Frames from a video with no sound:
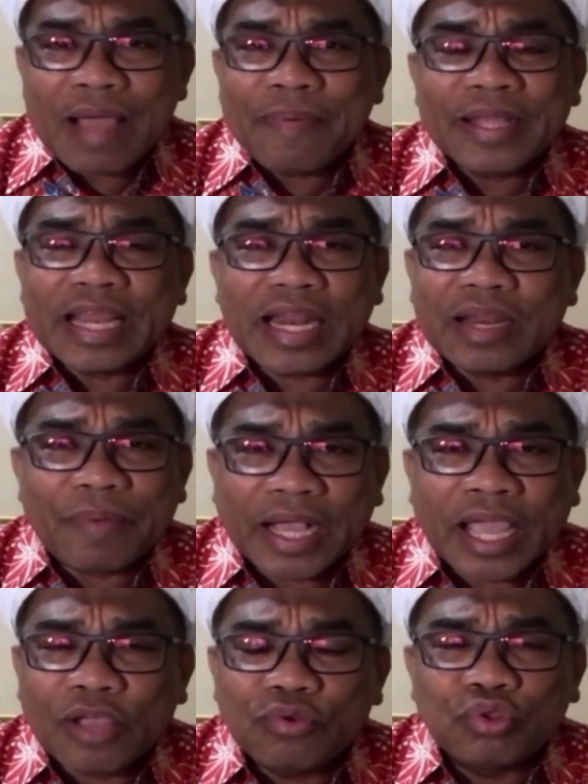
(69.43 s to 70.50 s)
Kenapa tidak
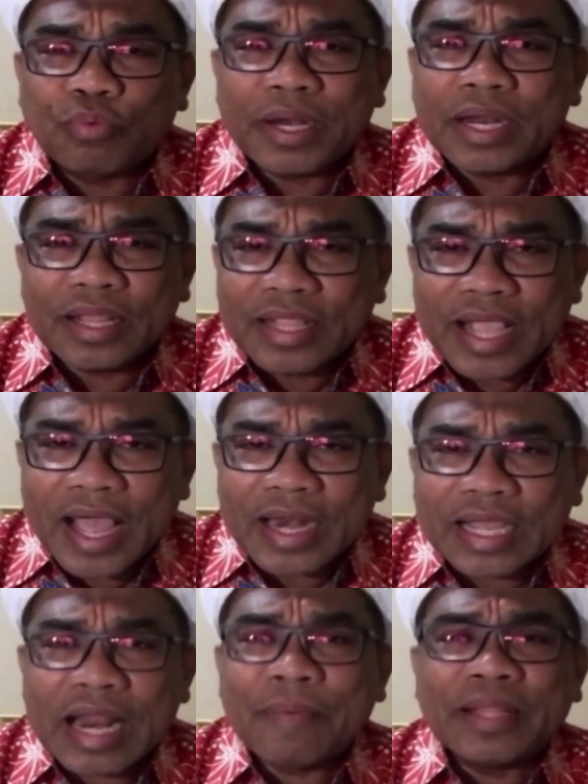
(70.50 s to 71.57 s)
dipakai untuk
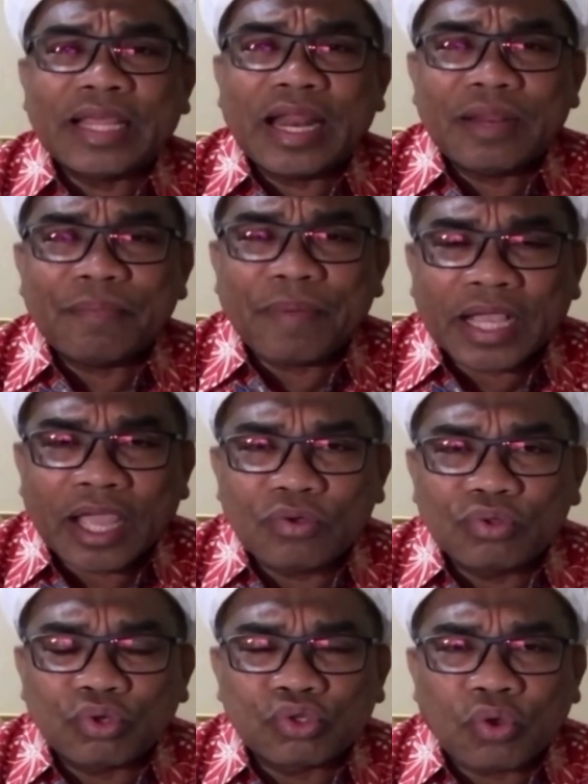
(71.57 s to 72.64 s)
penelitian? Kenapa tidak
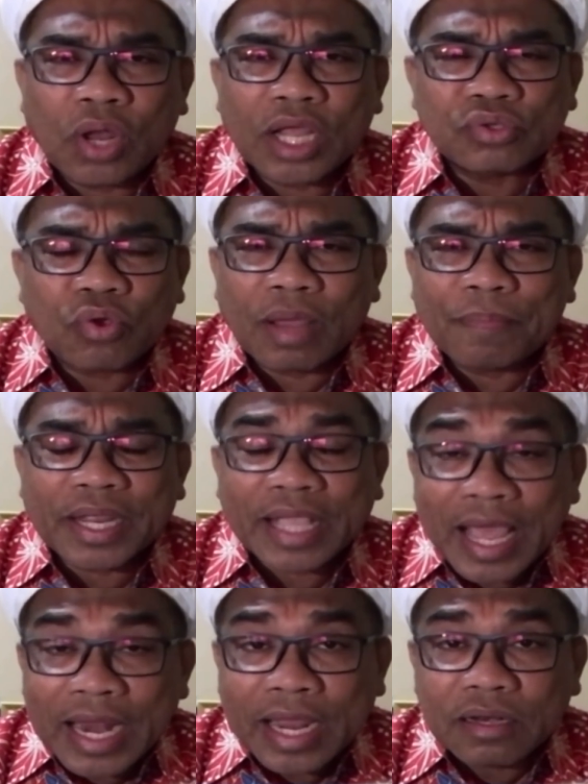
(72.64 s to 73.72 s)
dipakai untuk
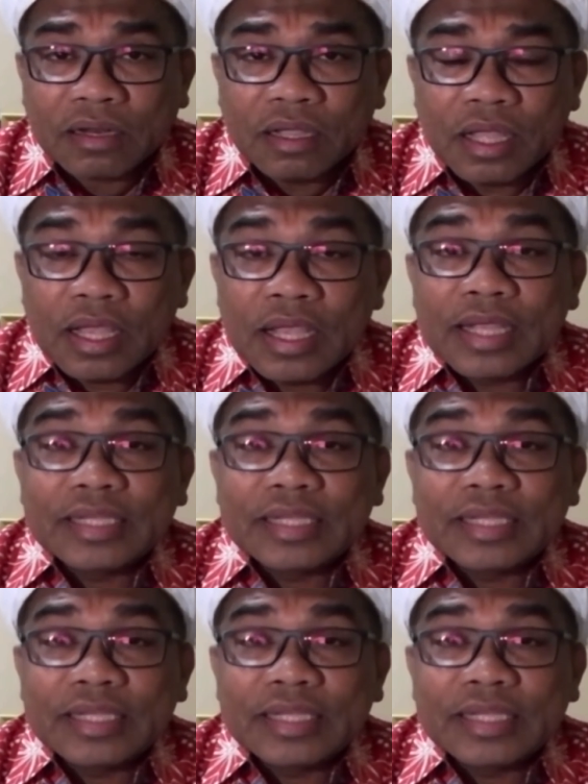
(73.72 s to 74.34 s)
sekolah-sekolah perikanan?